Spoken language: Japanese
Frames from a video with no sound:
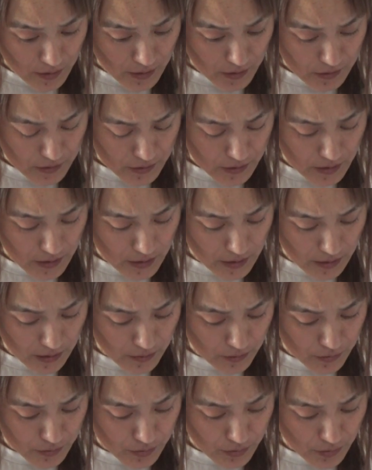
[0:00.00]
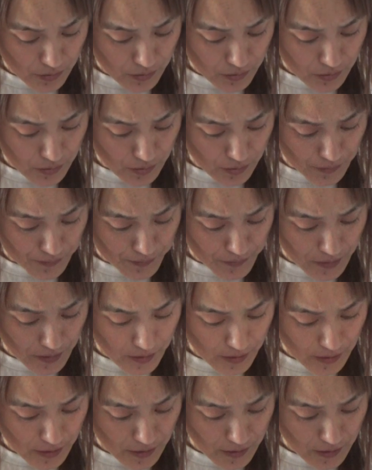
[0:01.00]
SD カードスロット、
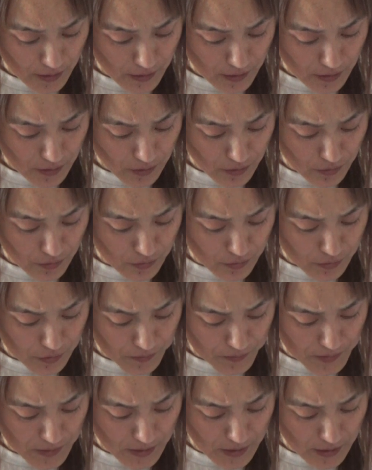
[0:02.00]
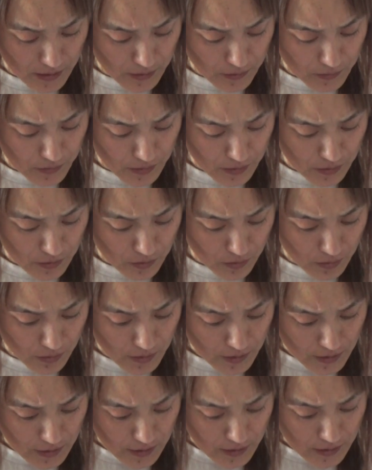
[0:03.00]
えー、6スピーカーユニット
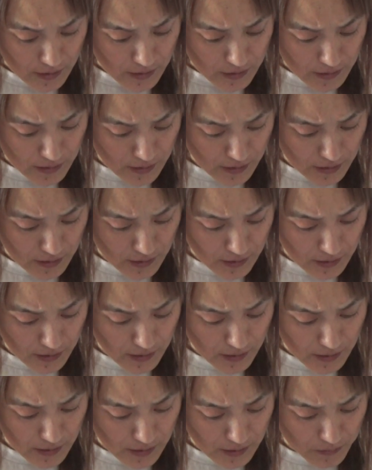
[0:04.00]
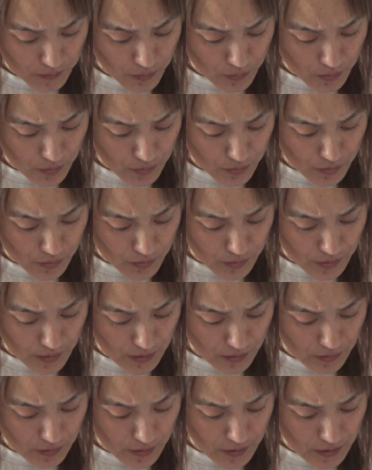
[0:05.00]
7、えー、Bluetooth
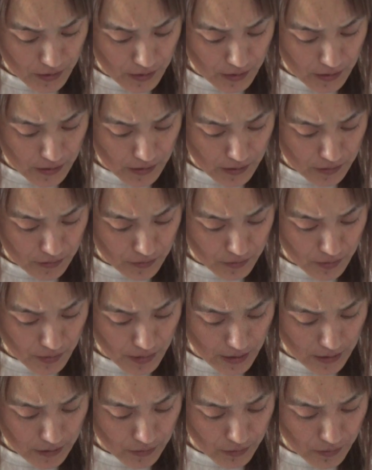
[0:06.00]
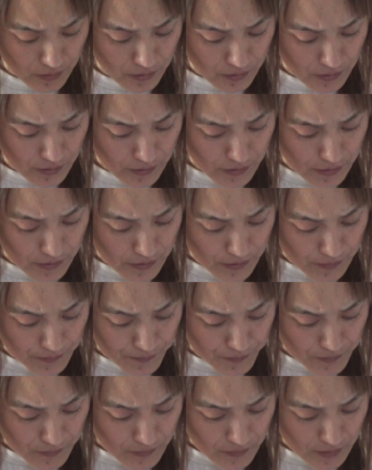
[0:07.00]
LED インディクトライト
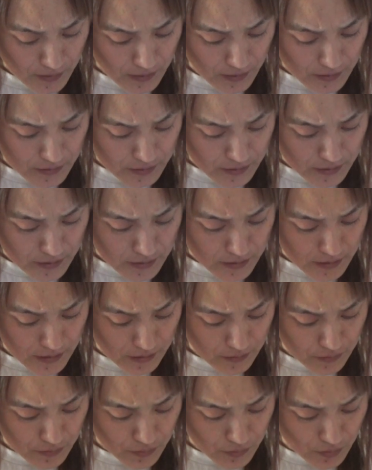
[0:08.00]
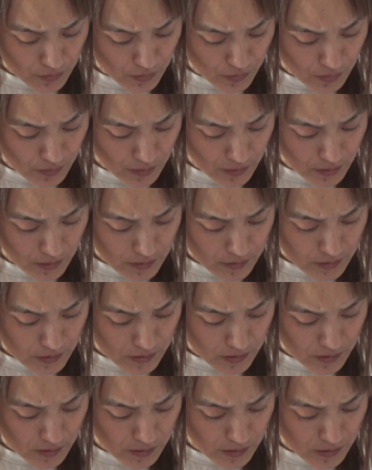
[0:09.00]
8イジェクト
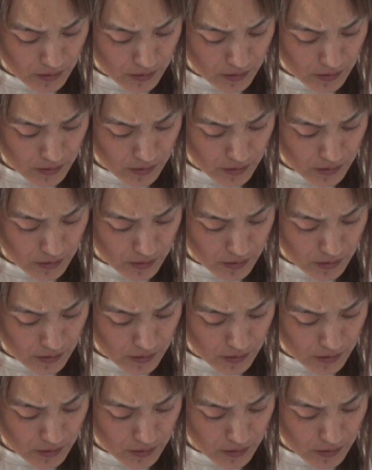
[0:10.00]
8?